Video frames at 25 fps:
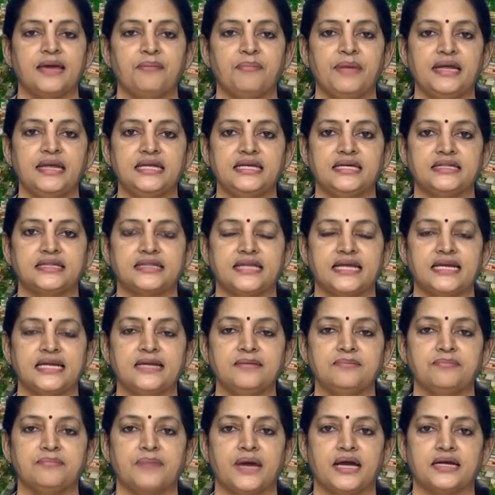ఎమ్మెల్యే
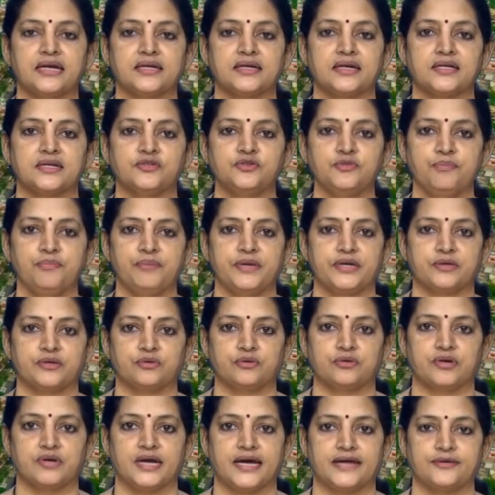తెల్లం బాలరాజు
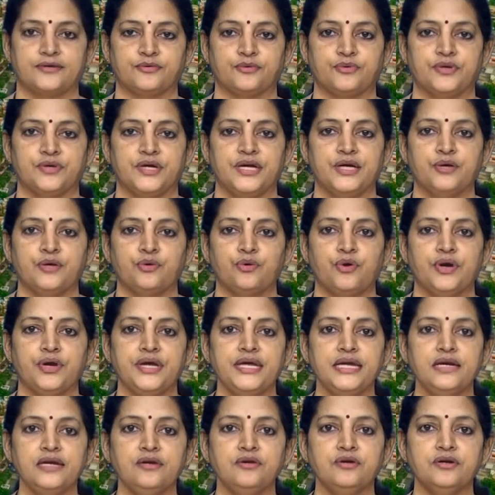పేర్కొన్నారు
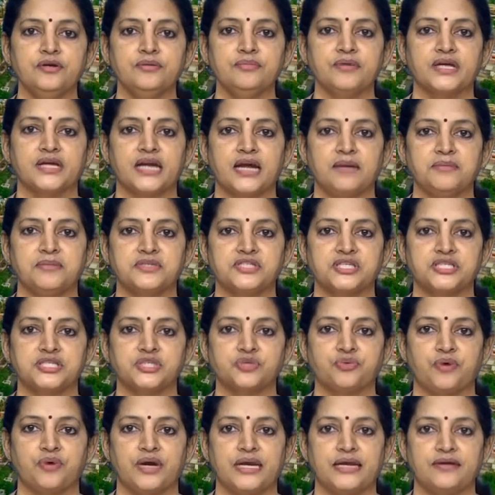కొయ్యల్గూడెం గ్రామ
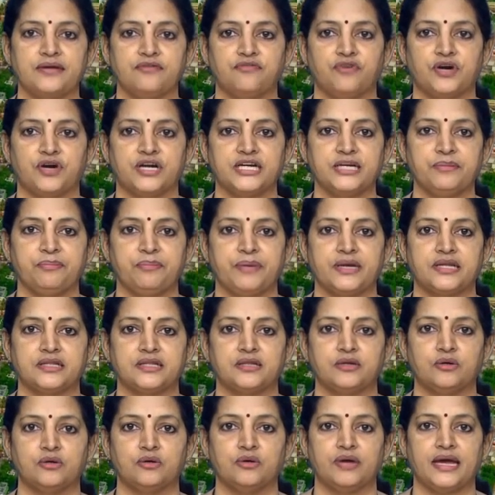సచివాలయం ఒకటి
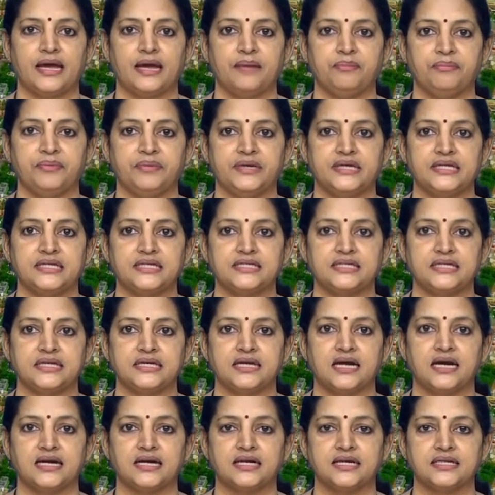పరిధిలో
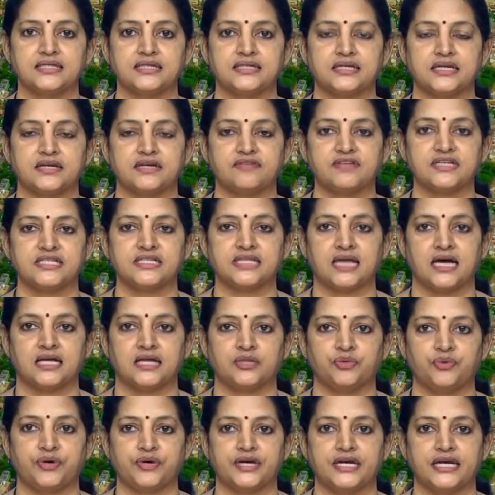ఎంపీటీసీ గంటా శ్రీనివాస్
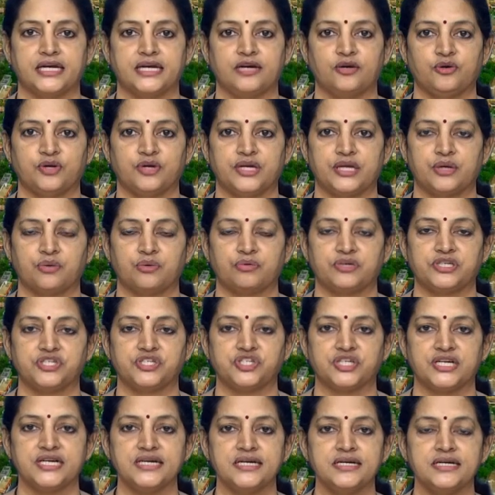ఆధ్వర్యంలో
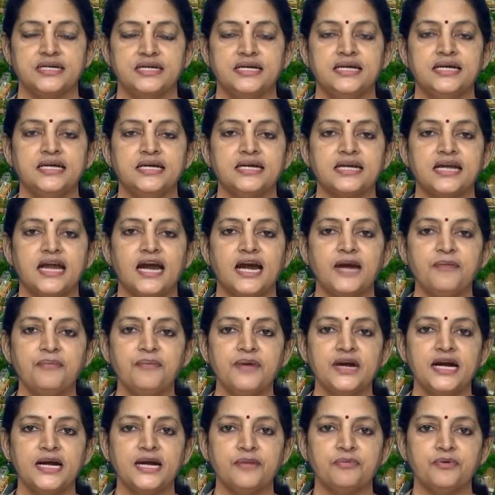నిర్వహించిన
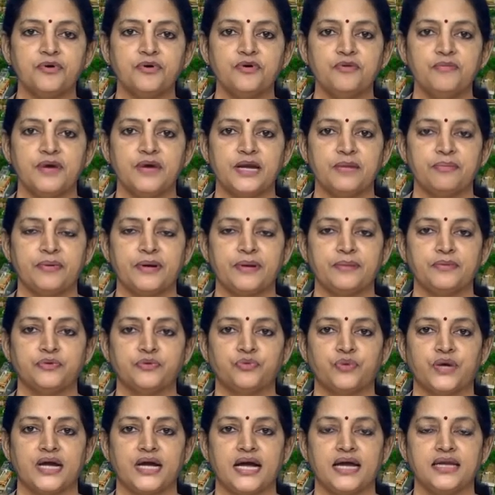గడప గడపకు మన
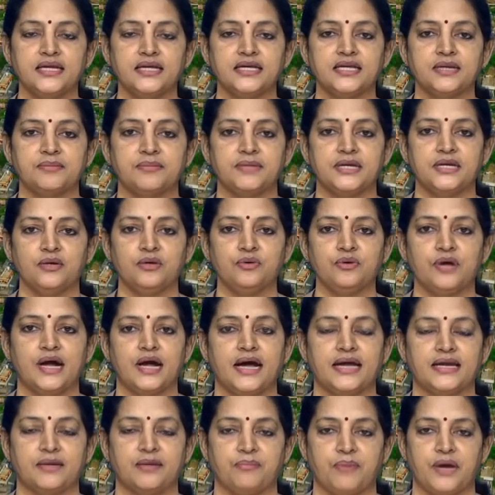ప్రభుత్వ కార్యక్రమంలో
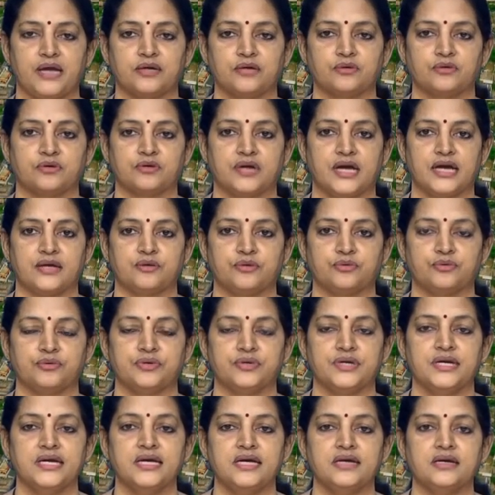ఆయన పాల్గొన్నారు
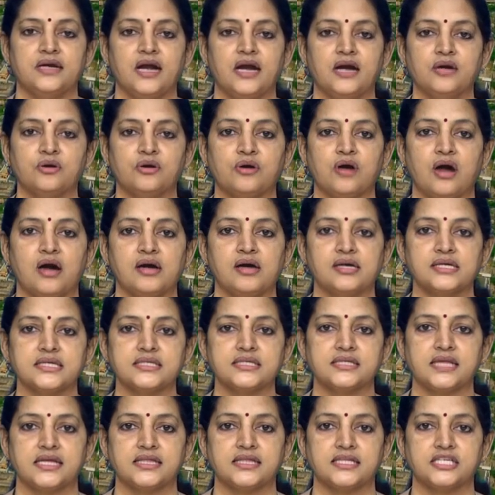నాడు
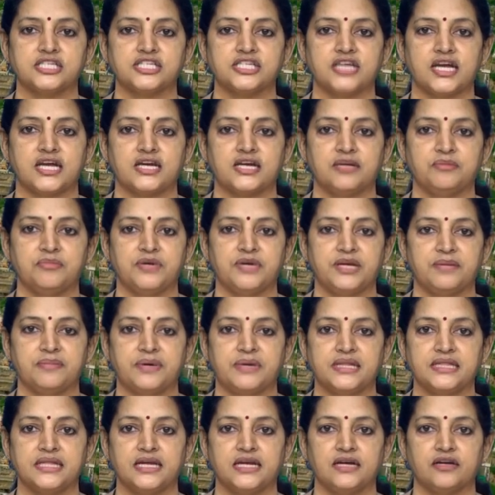కాంగ్రెస్ అధిష్టానం
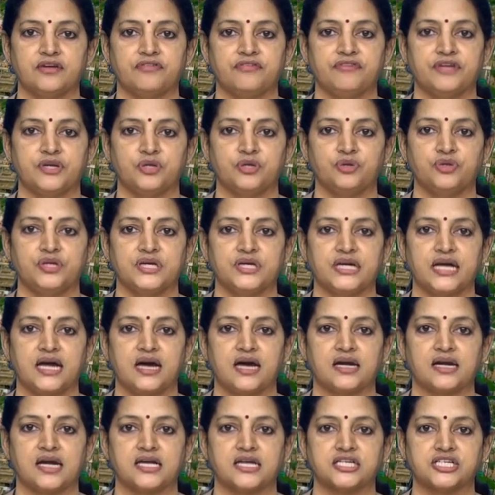నిబంధనలకు
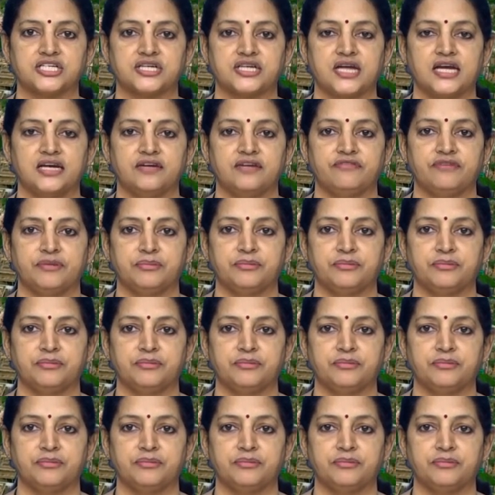విరుద్ధంగా రాష్ట్రాలను